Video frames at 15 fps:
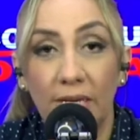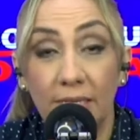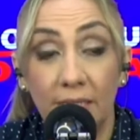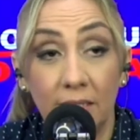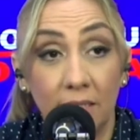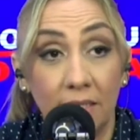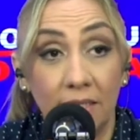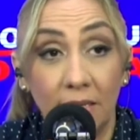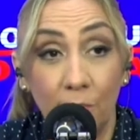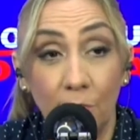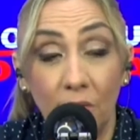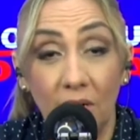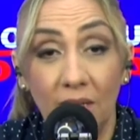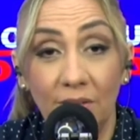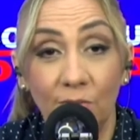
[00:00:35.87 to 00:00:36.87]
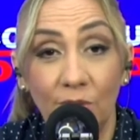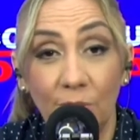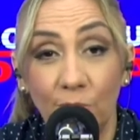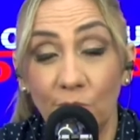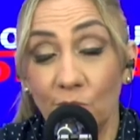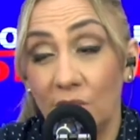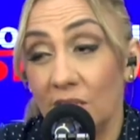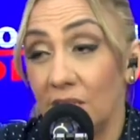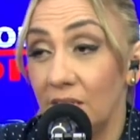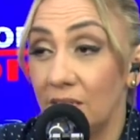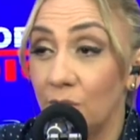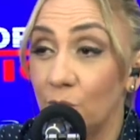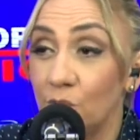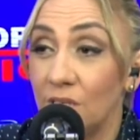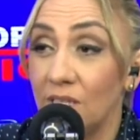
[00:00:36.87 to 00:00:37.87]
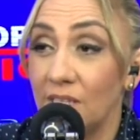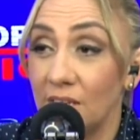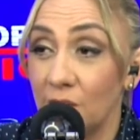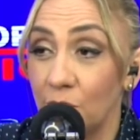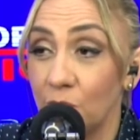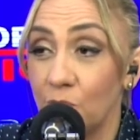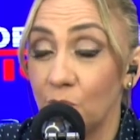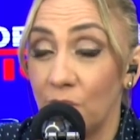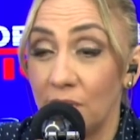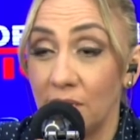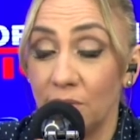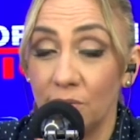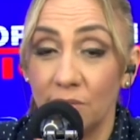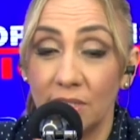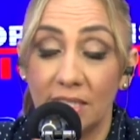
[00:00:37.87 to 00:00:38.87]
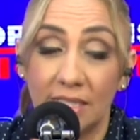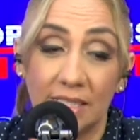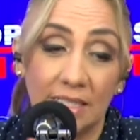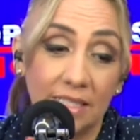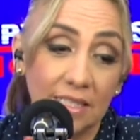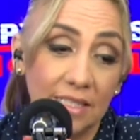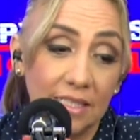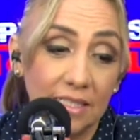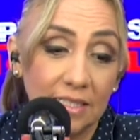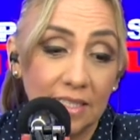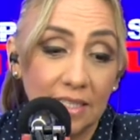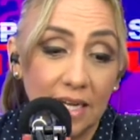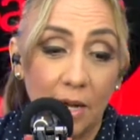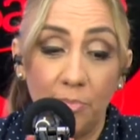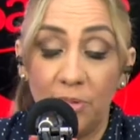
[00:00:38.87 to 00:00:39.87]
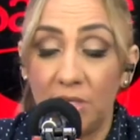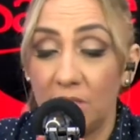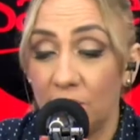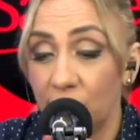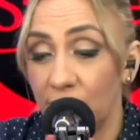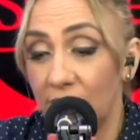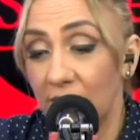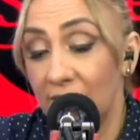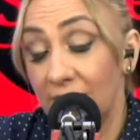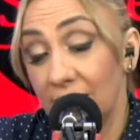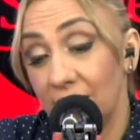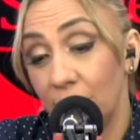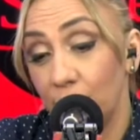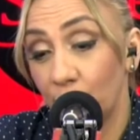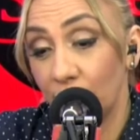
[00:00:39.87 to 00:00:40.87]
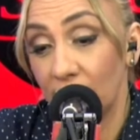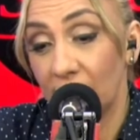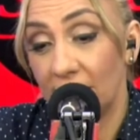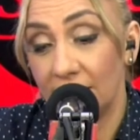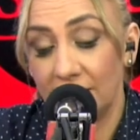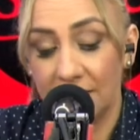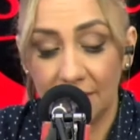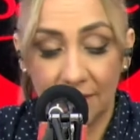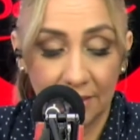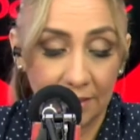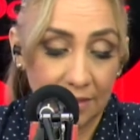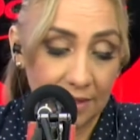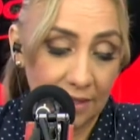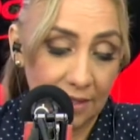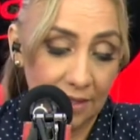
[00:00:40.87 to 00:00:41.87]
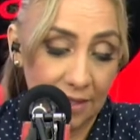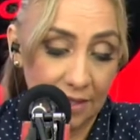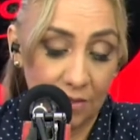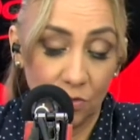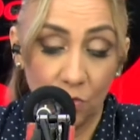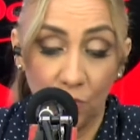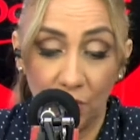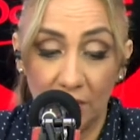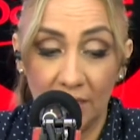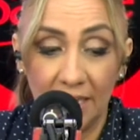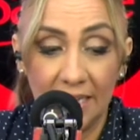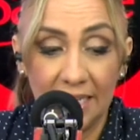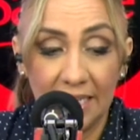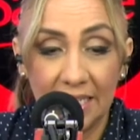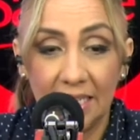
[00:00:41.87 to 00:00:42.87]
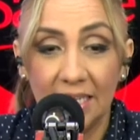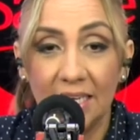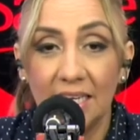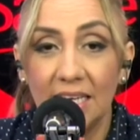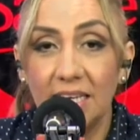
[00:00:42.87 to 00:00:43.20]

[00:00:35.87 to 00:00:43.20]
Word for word: Y, estamos hablando de una persona que tiene 88 años, que ha perdido seres importantes en, su vida y